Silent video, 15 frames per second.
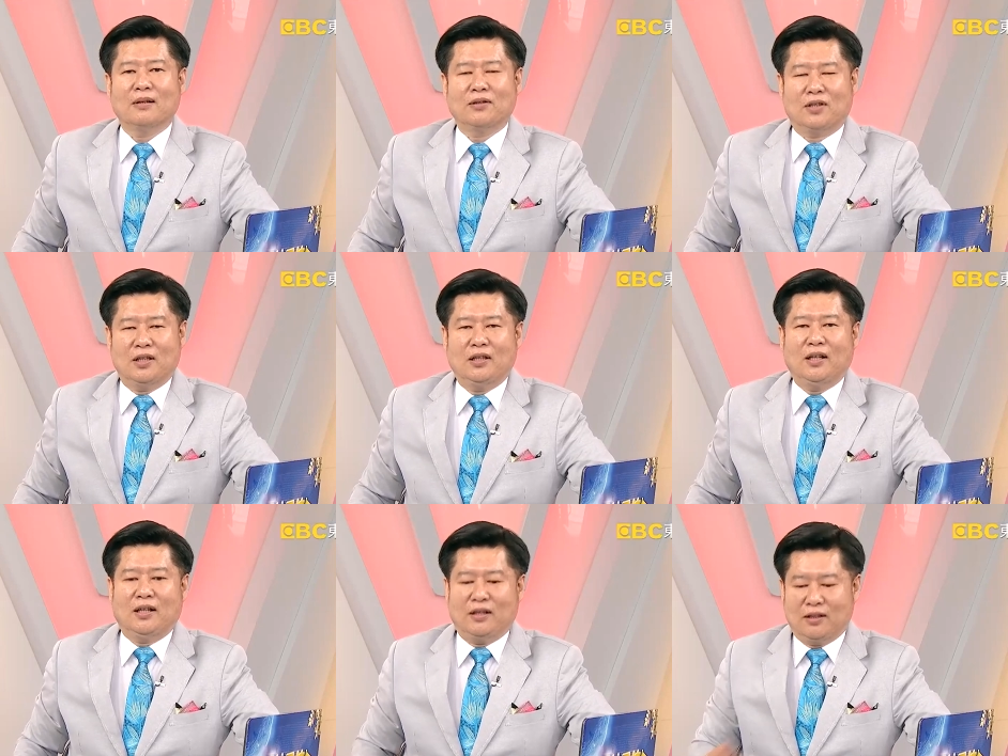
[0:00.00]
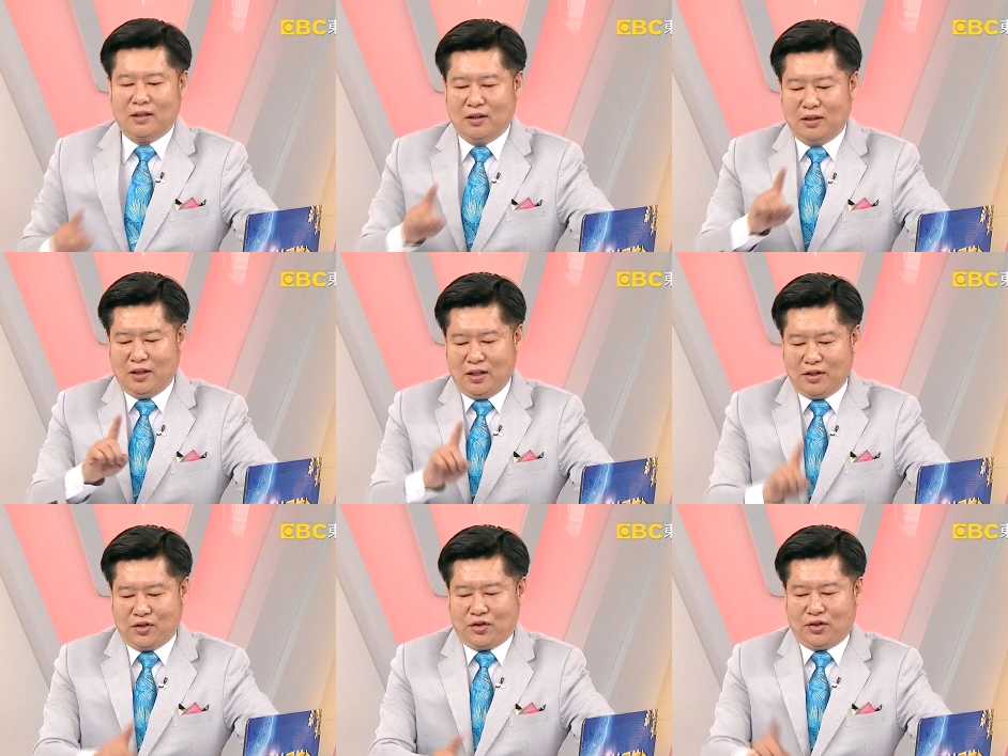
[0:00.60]
今天已经
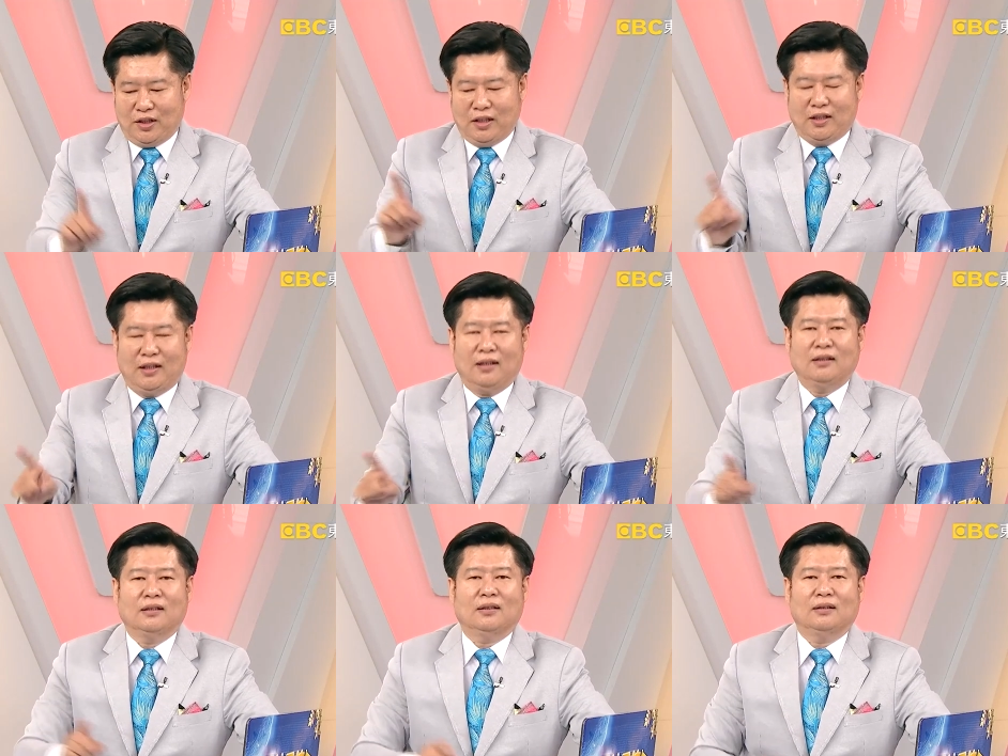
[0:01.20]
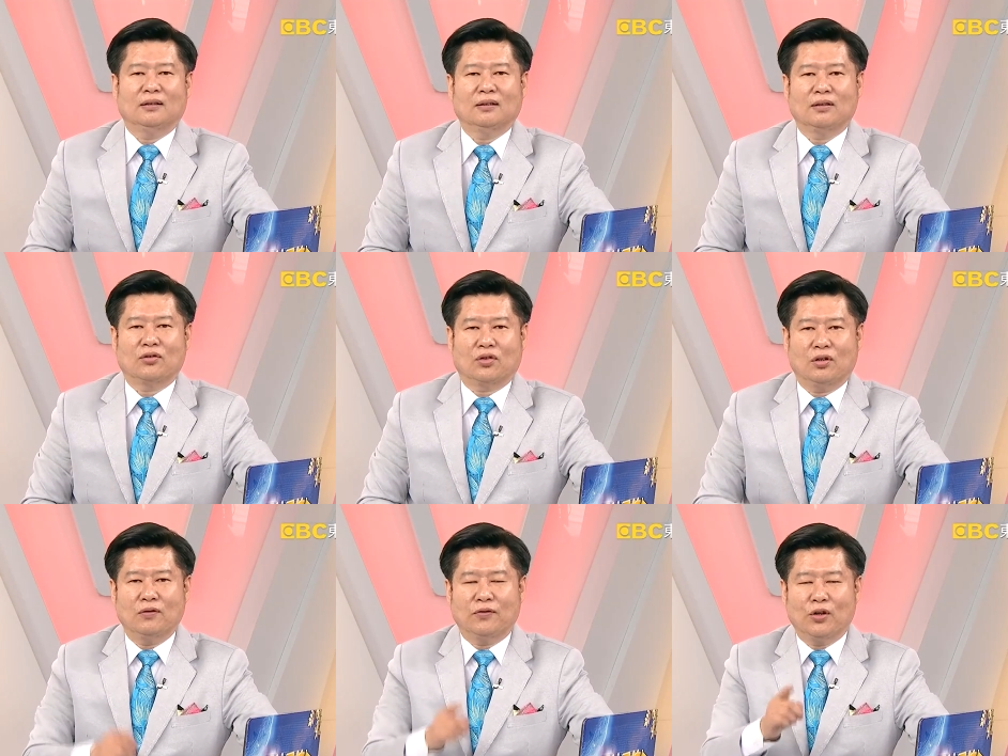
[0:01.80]
第十一天了，
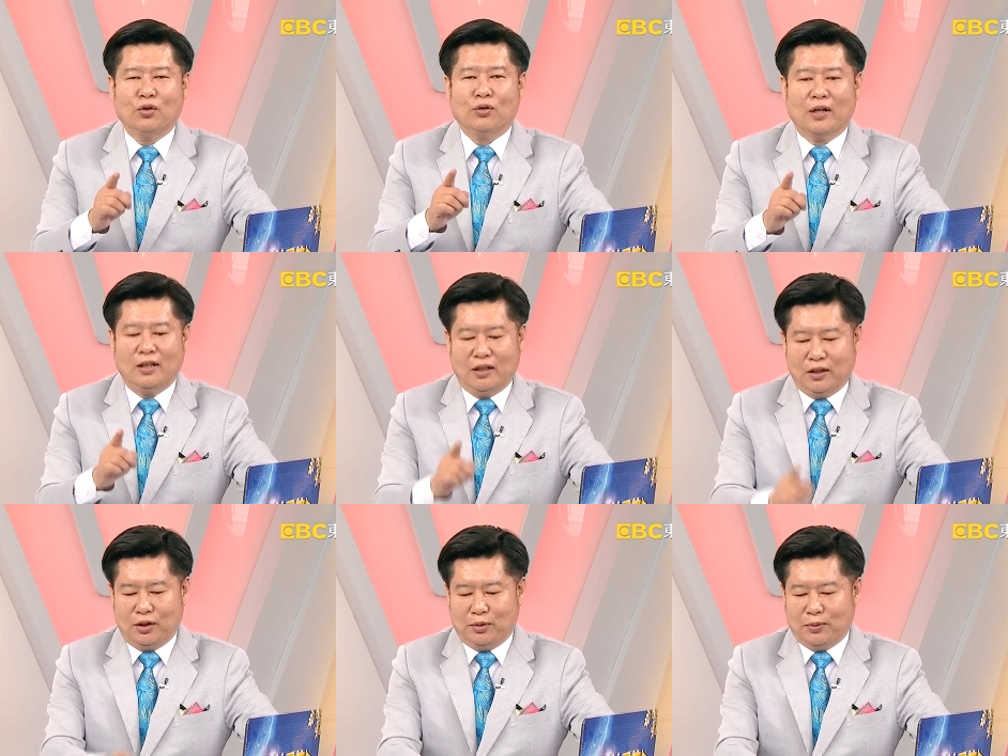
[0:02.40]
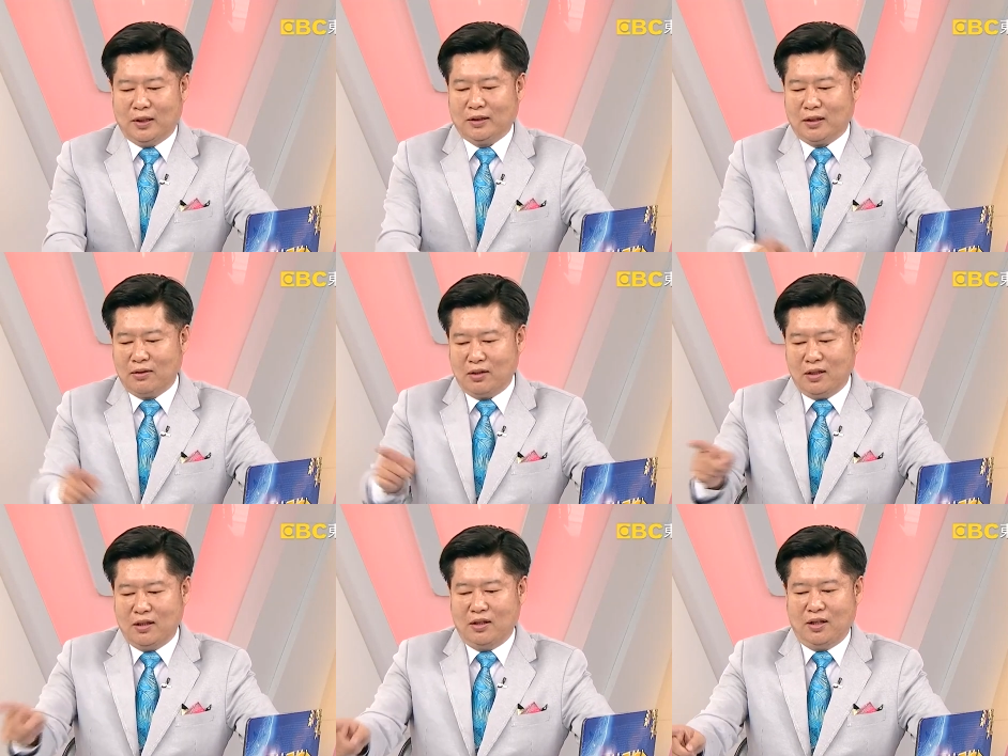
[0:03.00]
从封关二月五号到
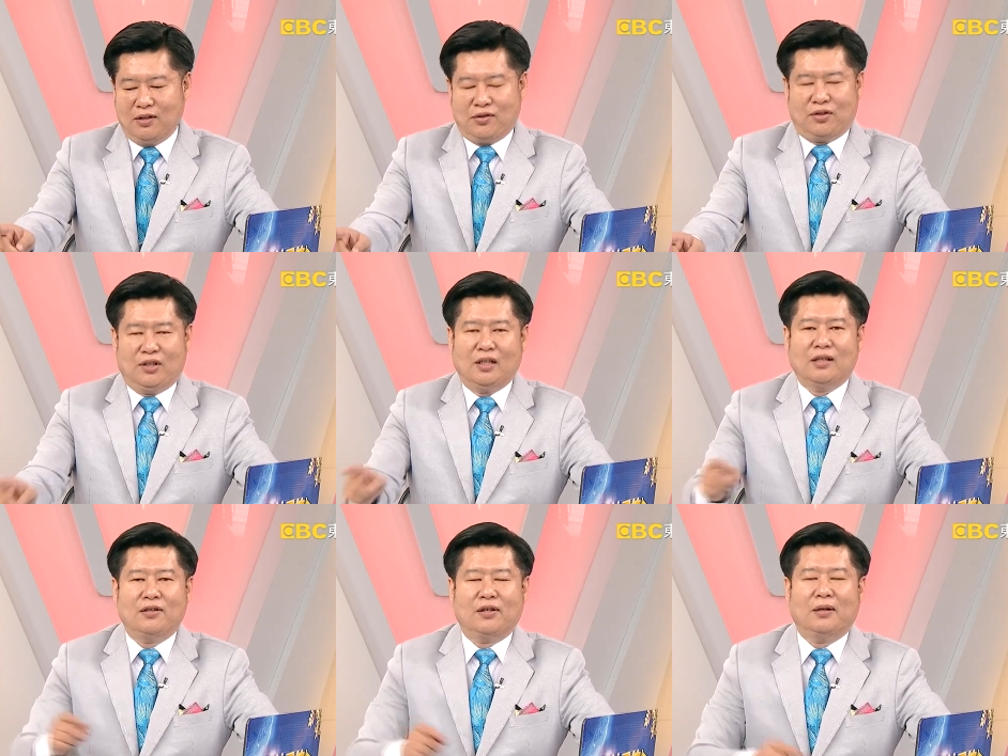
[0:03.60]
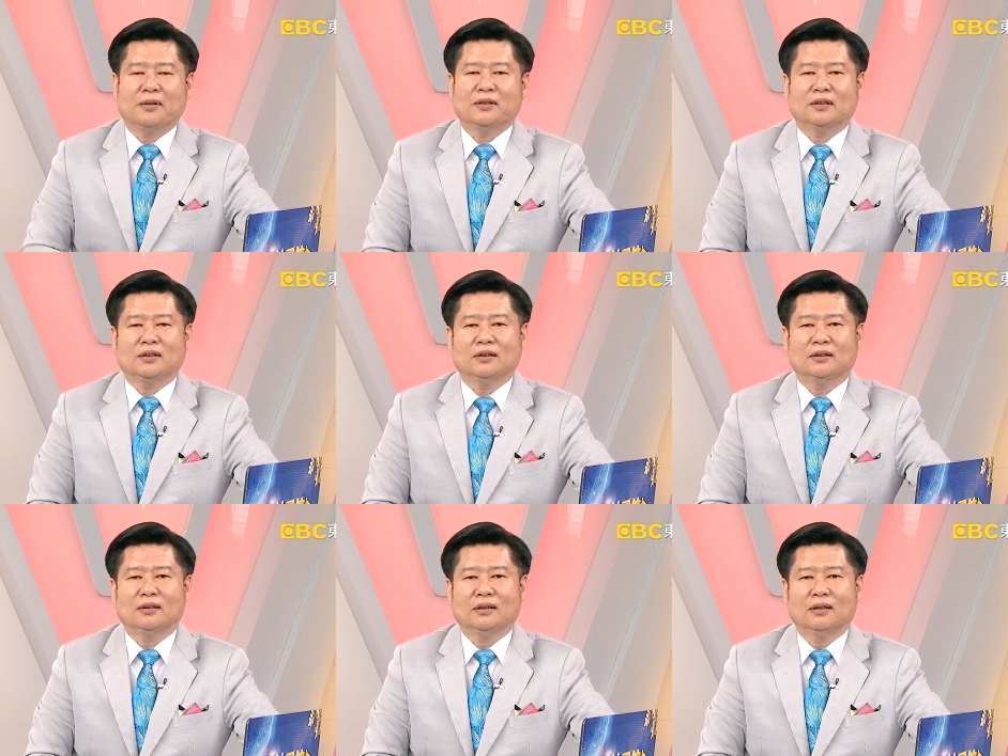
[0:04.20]
今天第十一个交易日
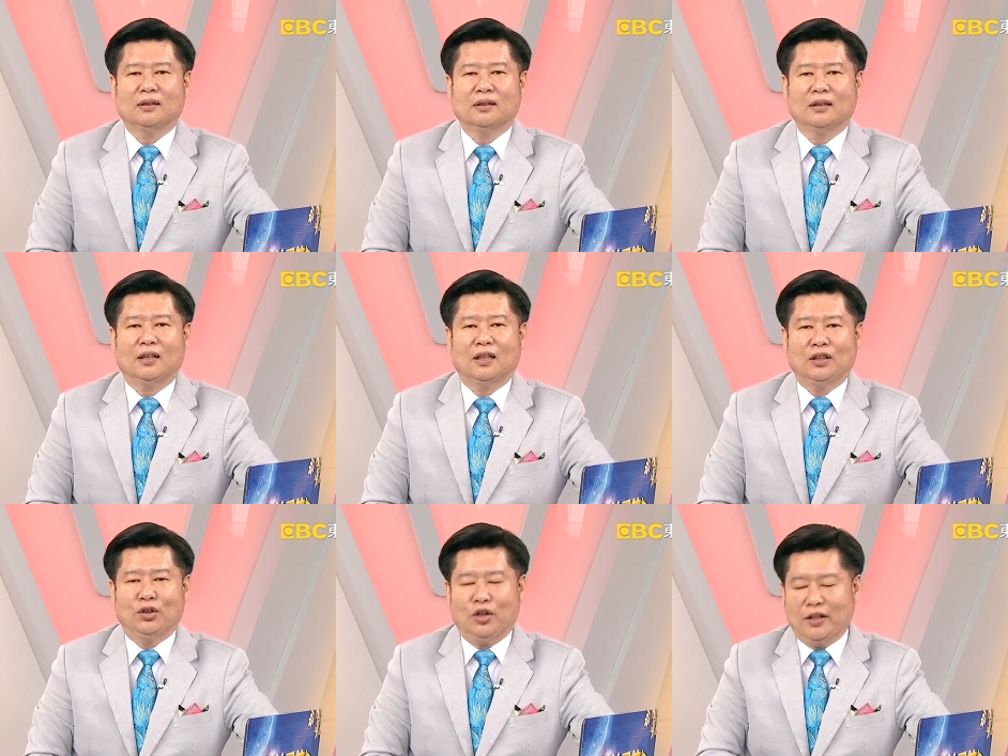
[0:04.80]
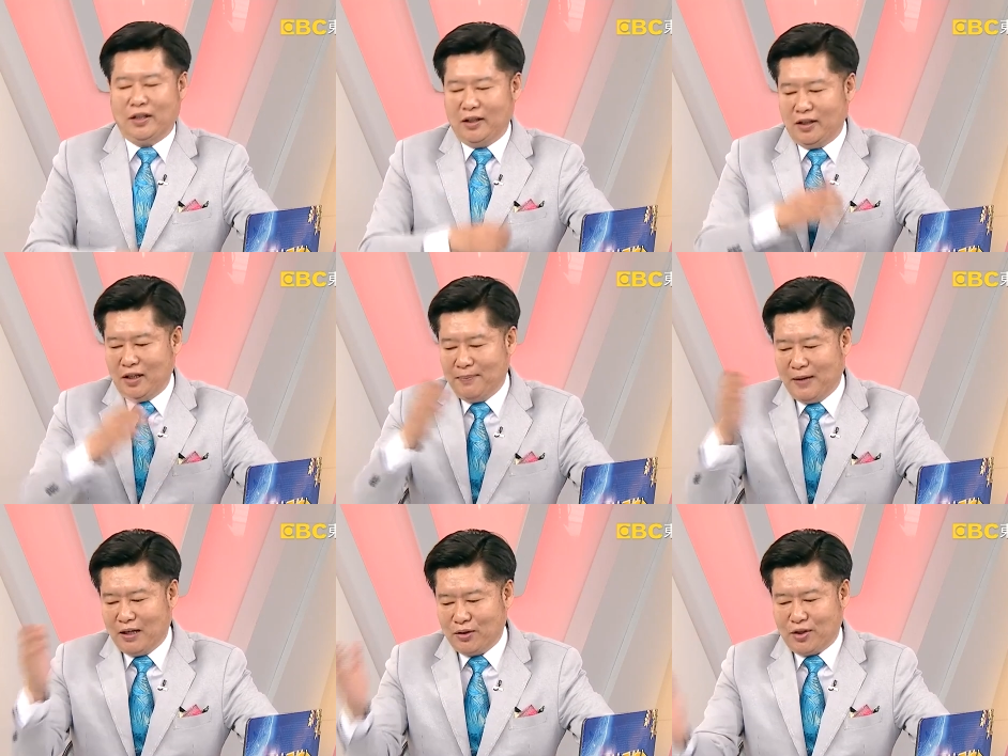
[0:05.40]
了，很多人连
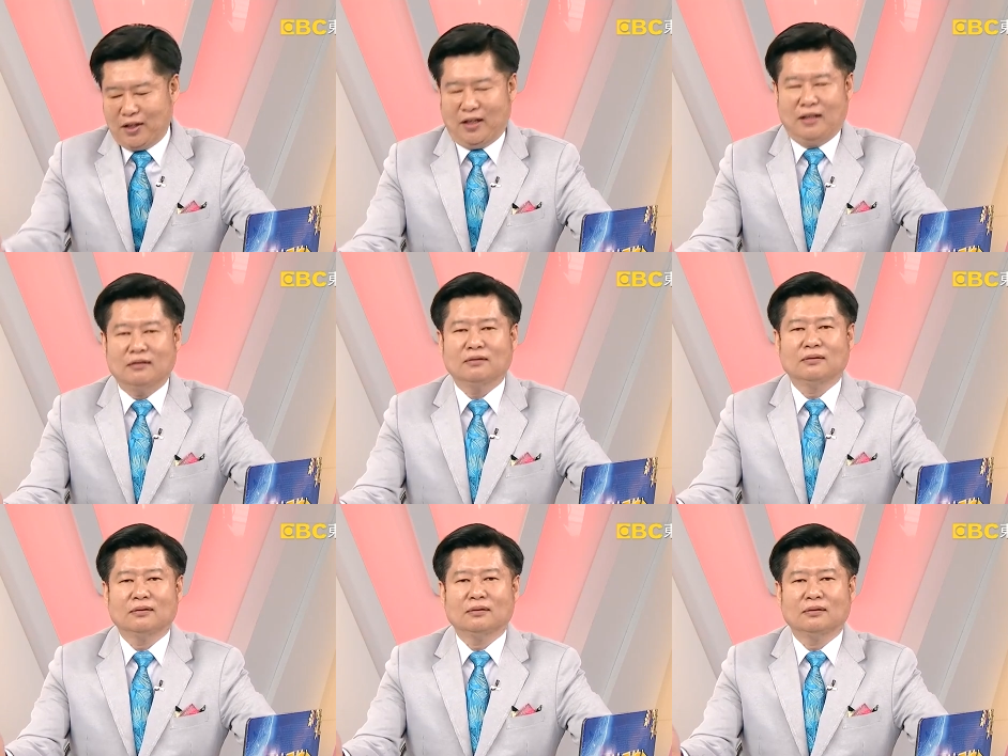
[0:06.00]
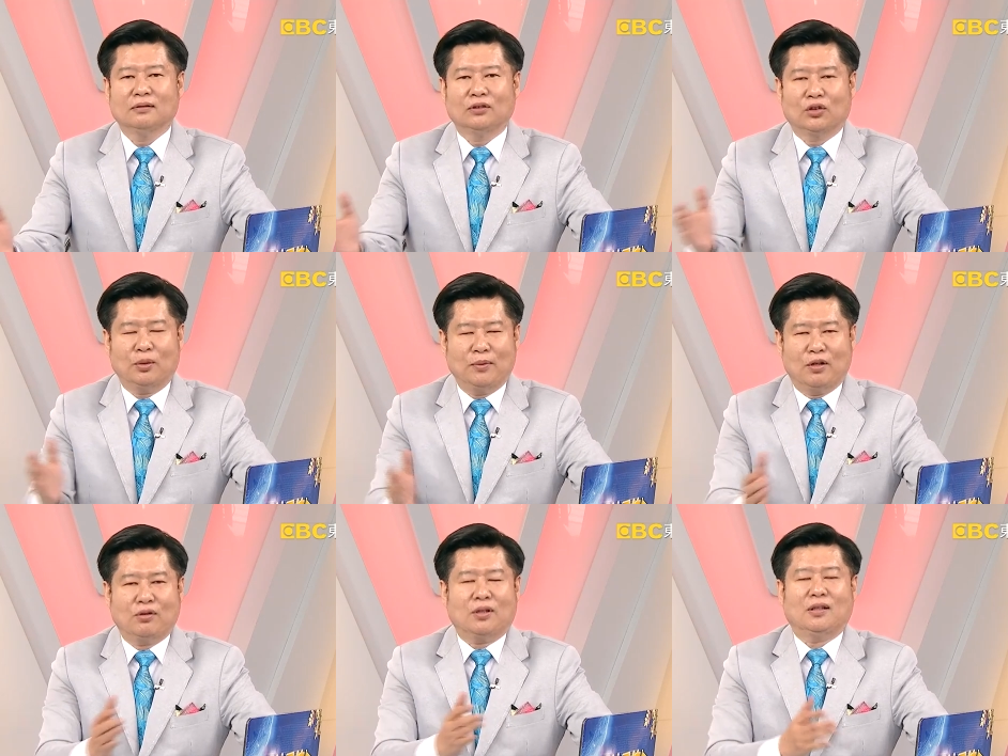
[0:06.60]
一毛钱都
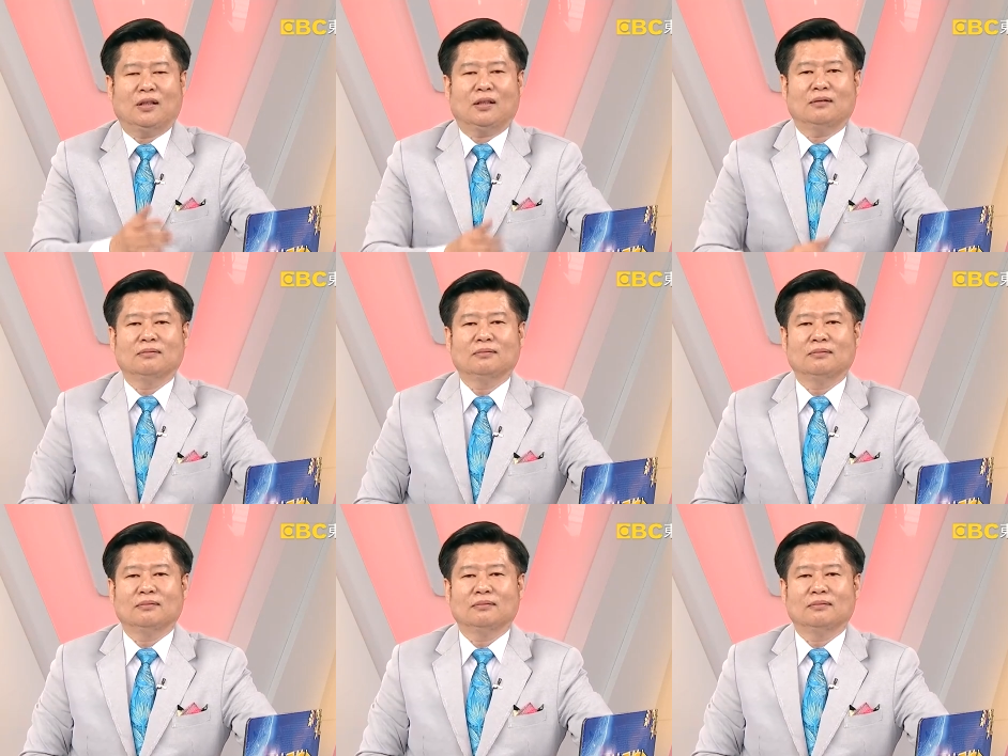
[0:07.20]
没有赚到，